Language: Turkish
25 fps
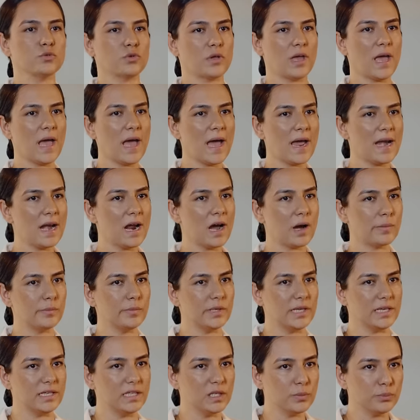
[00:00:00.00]
Çünkü her
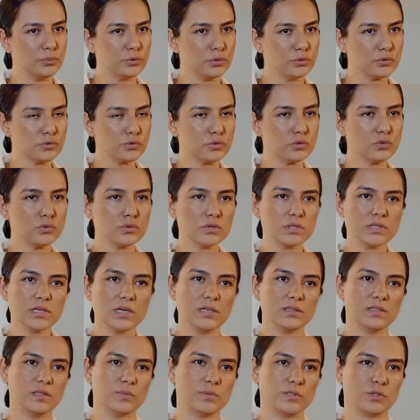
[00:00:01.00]
hamleyi yapıyorsunuz,
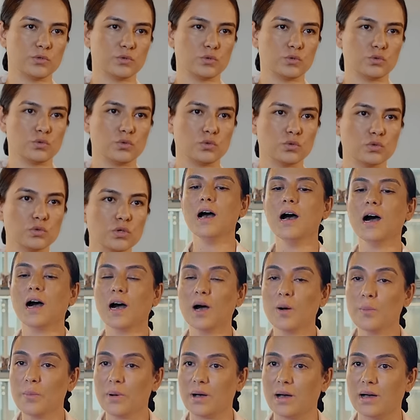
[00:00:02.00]
saate basıyorsunuz.
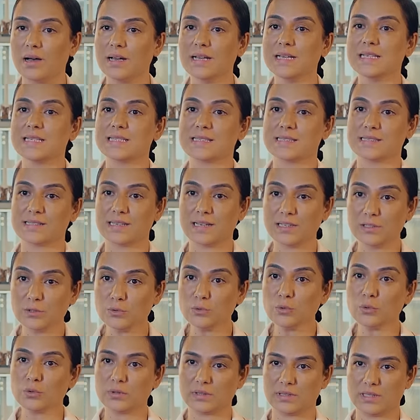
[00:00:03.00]
Ama
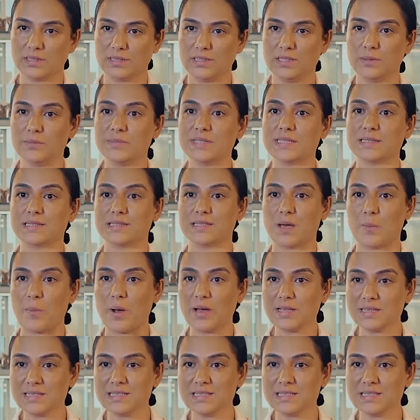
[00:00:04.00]
zeitnot dediğimiz zaman